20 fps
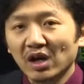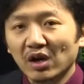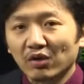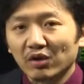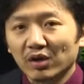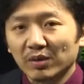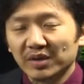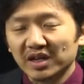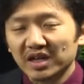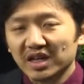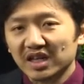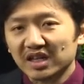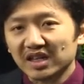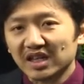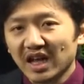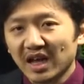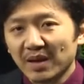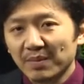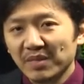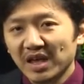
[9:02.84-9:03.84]
我们很
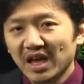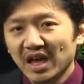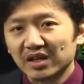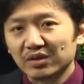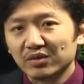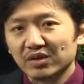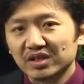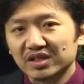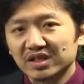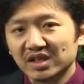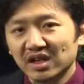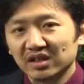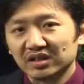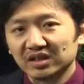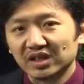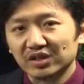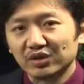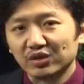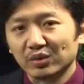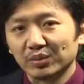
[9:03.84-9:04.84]
难面对这样的
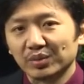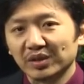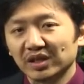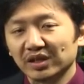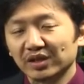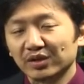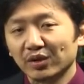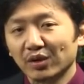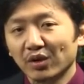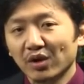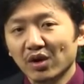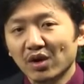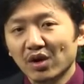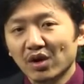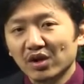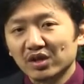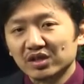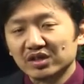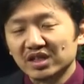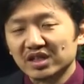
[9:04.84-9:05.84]
一种朋友
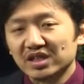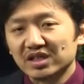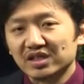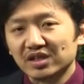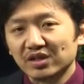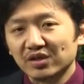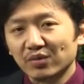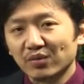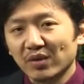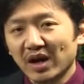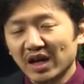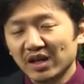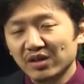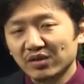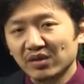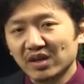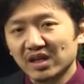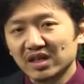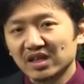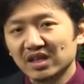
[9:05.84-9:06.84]
进行完
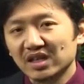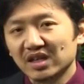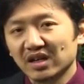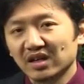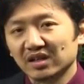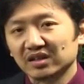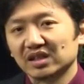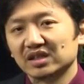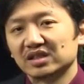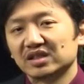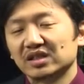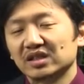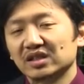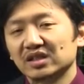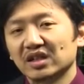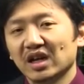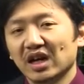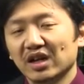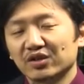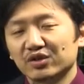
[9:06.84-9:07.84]
全意义上的情
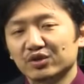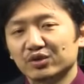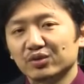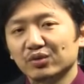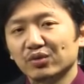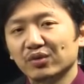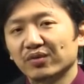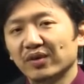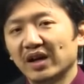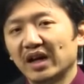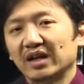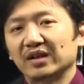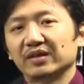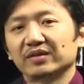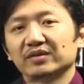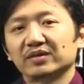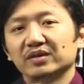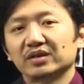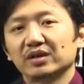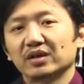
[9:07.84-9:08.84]
感抒发，
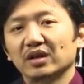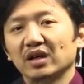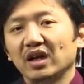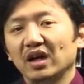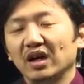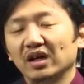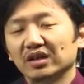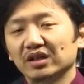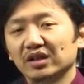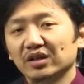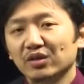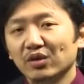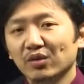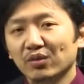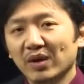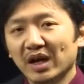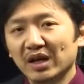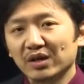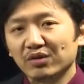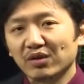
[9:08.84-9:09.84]
啊，能够
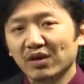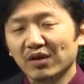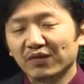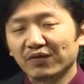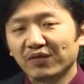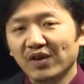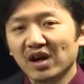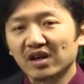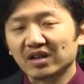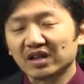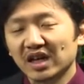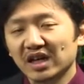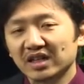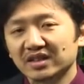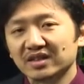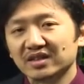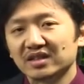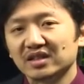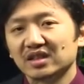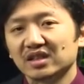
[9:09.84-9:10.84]
完全放开
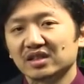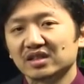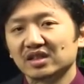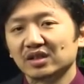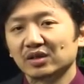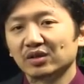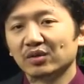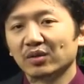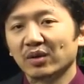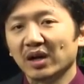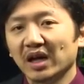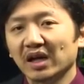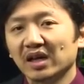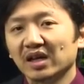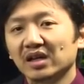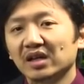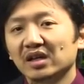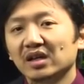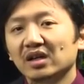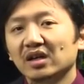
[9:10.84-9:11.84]
自己的情怀。
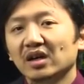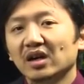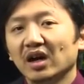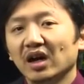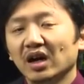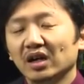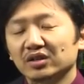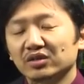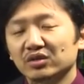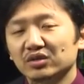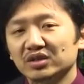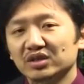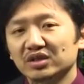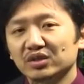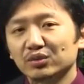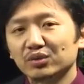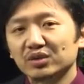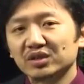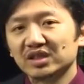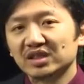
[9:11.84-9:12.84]
啊，去肆
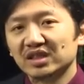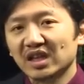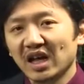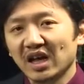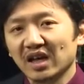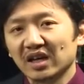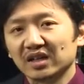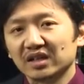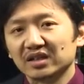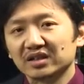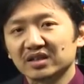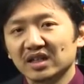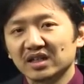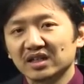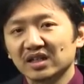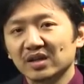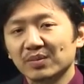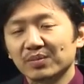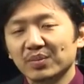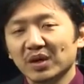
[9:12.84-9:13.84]
无忌惮在这
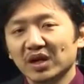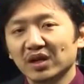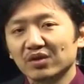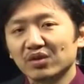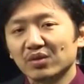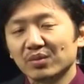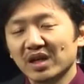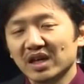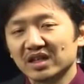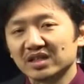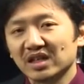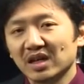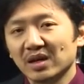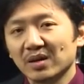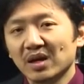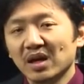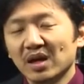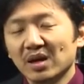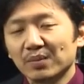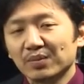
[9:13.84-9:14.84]
个朋友面前
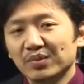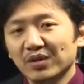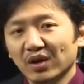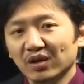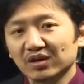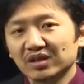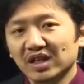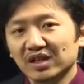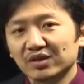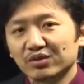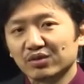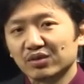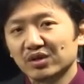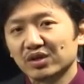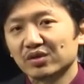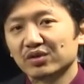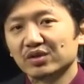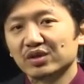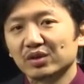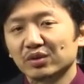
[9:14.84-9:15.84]
表现出一
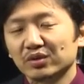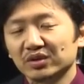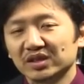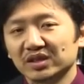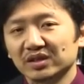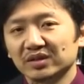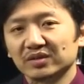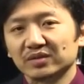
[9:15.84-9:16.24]
种友情，